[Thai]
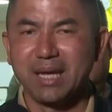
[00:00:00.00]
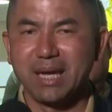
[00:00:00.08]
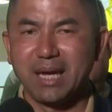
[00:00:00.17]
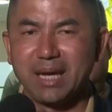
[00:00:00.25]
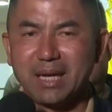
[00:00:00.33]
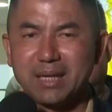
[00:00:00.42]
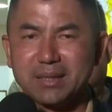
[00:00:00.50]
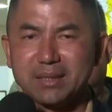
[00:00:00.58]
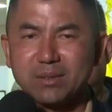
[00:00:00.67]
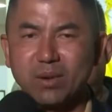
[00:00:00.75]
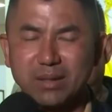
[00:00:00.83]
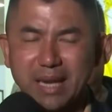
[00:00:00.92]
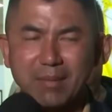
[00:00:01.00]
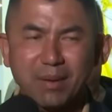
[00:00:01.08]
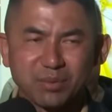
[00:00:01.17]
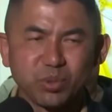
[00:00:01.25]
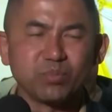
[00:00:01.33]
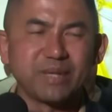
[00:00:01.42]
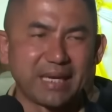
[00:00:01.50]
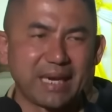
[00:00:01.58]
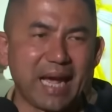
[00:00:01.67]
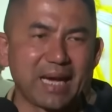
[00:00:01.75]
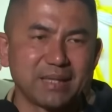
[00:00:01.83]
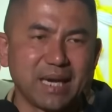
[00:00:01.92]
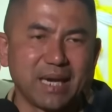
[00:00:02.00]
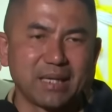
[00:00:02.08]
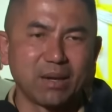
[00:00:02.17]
ม้า และโอนเงินให้คนในครอบครัว